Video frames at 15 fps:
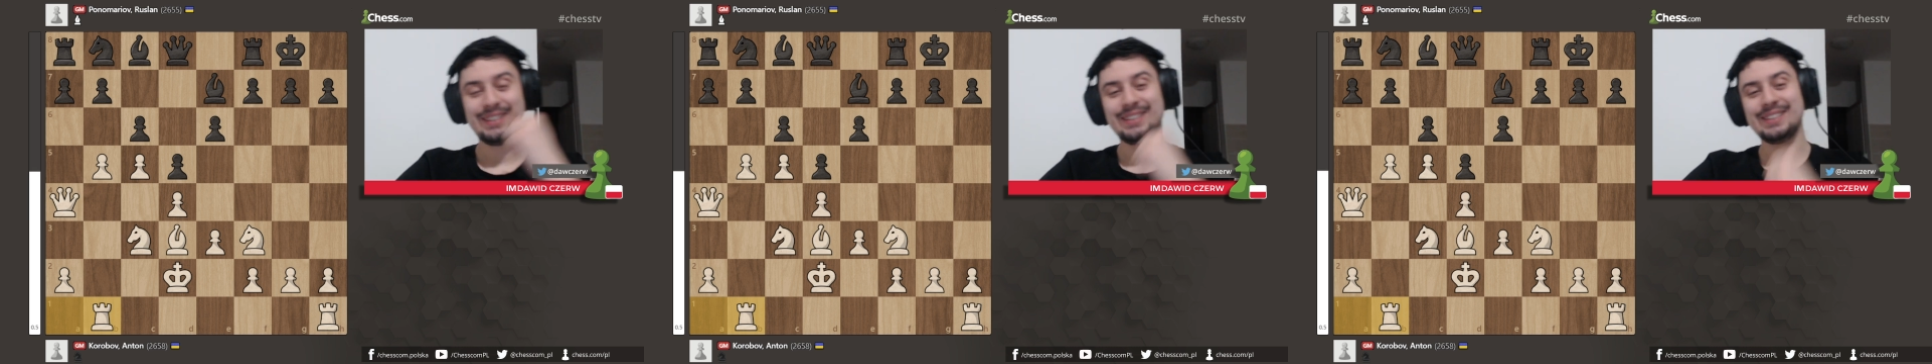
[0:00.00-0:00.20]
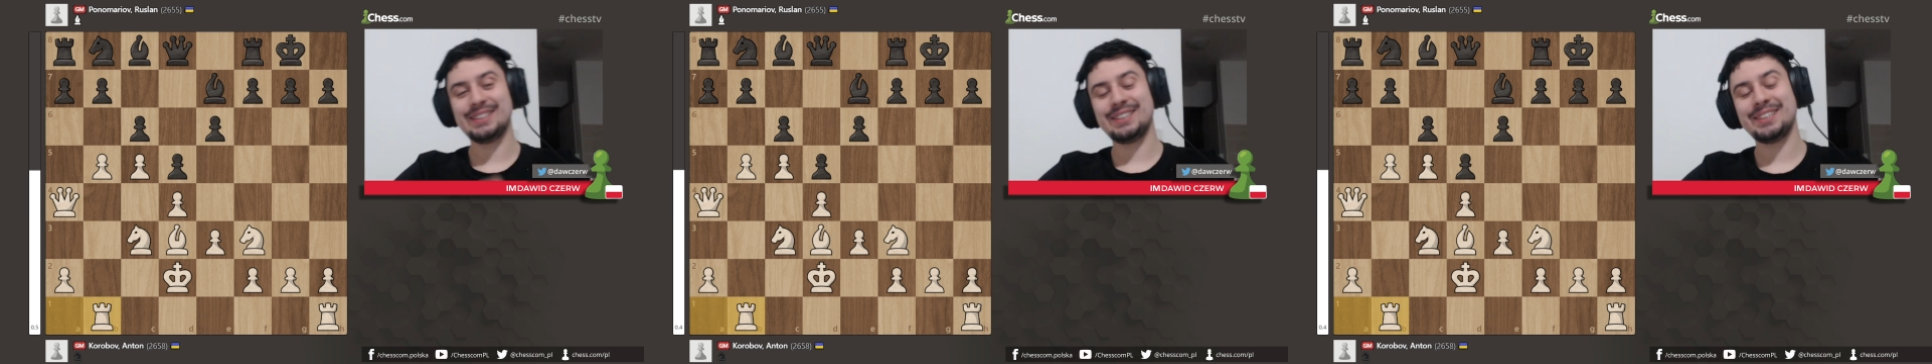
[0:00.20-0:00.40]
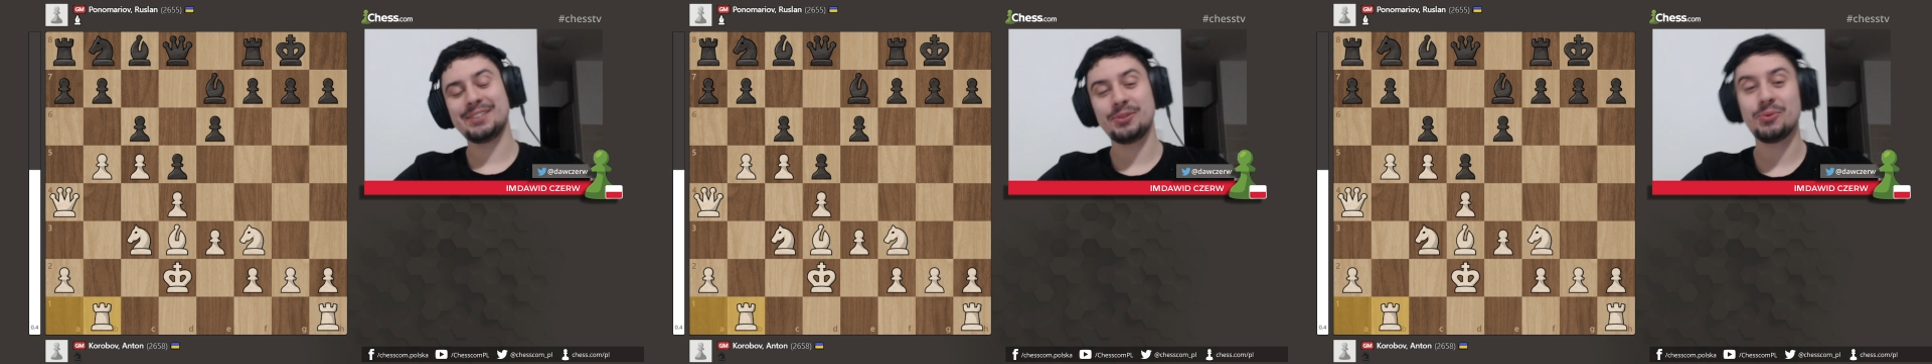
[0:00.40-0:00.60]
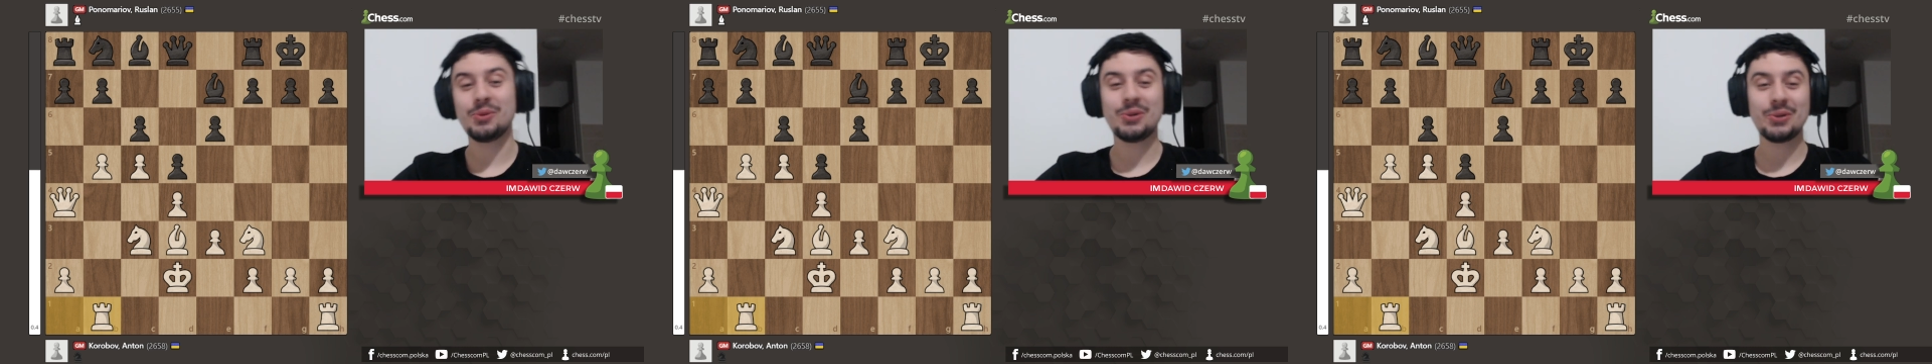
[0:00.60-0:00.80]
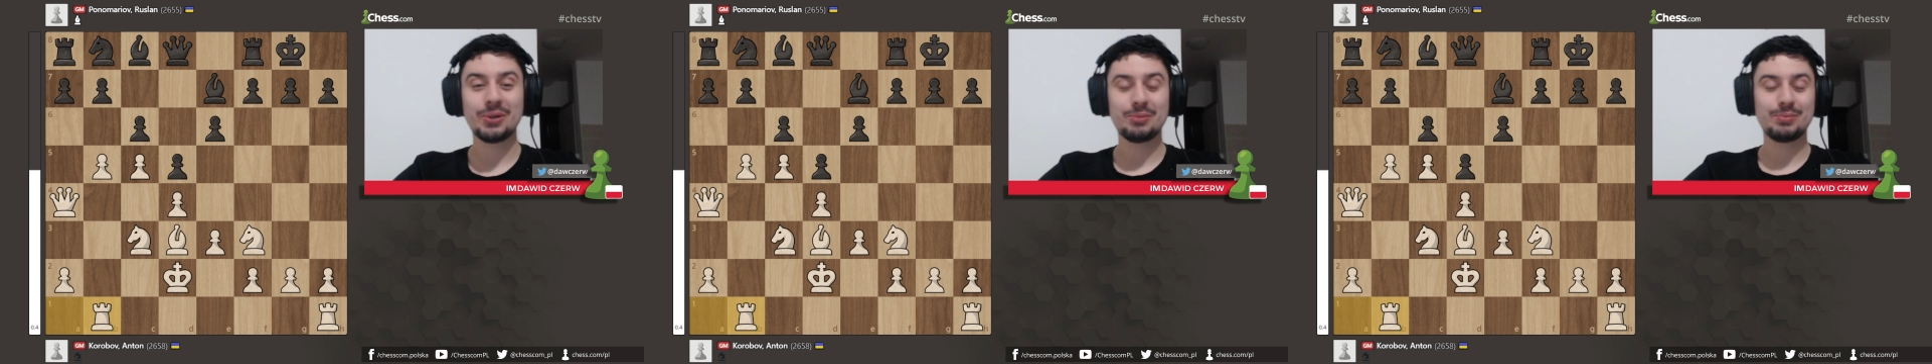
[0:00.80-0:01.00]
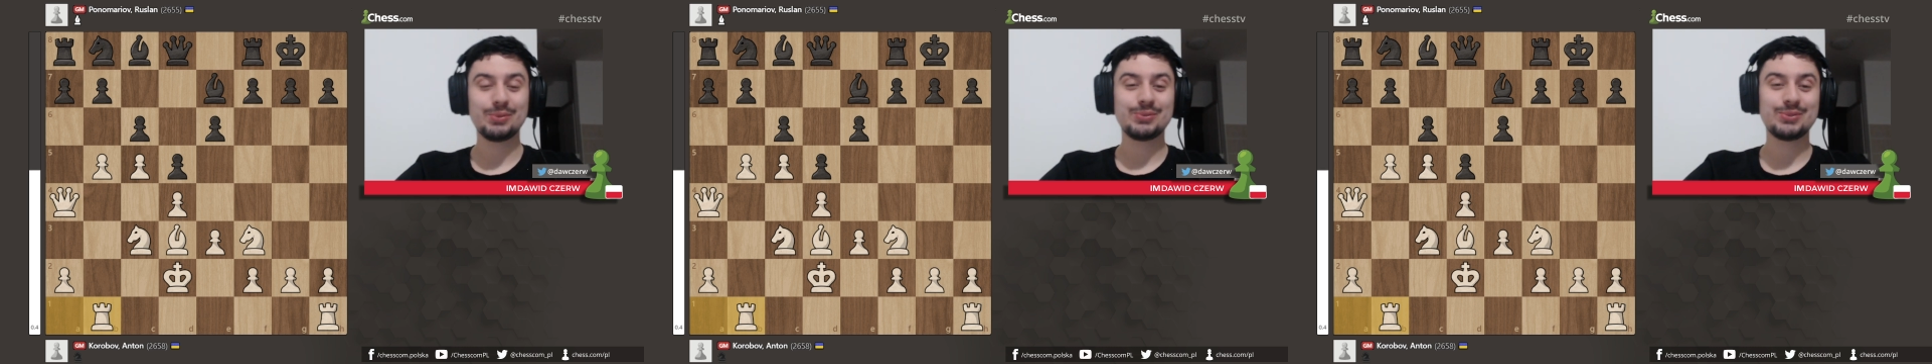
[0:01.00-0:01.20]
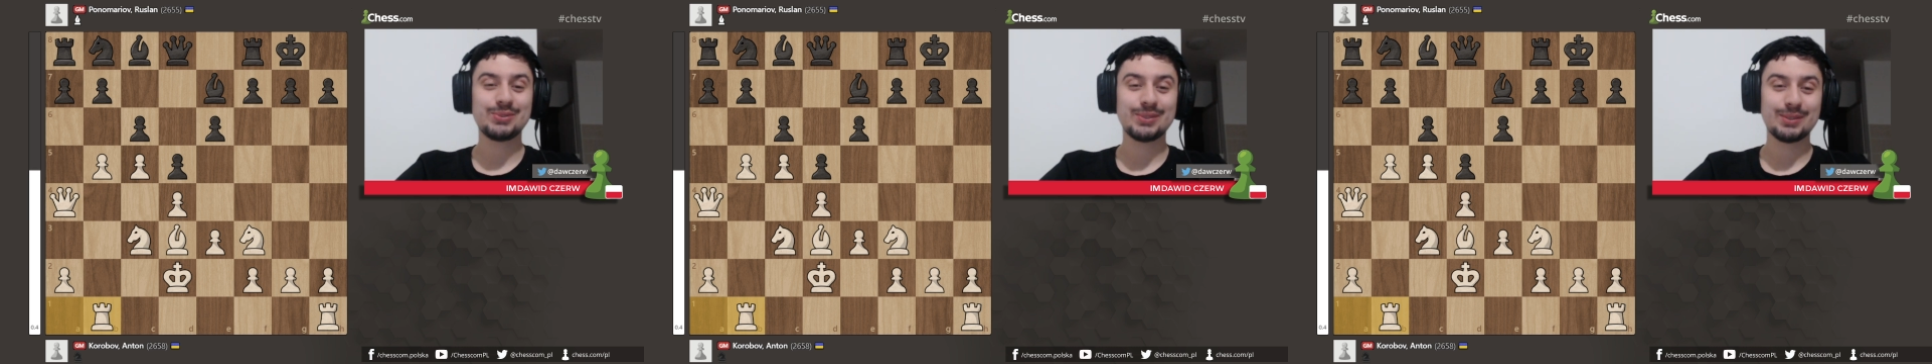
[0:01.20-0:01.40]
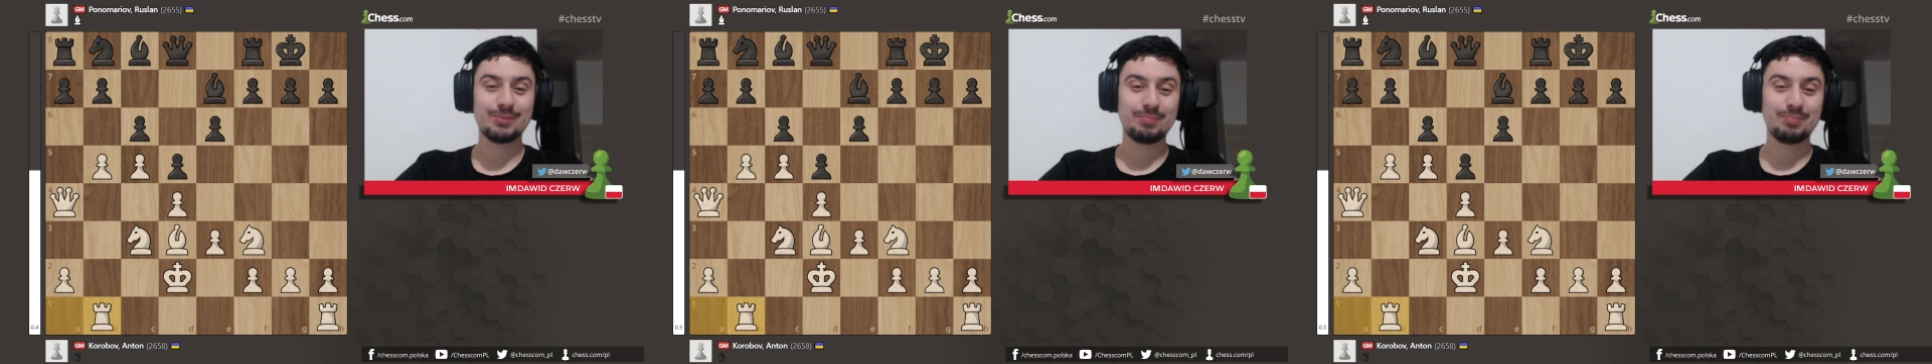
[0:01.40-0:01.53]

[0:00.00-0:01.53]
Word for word: z jaką Korobow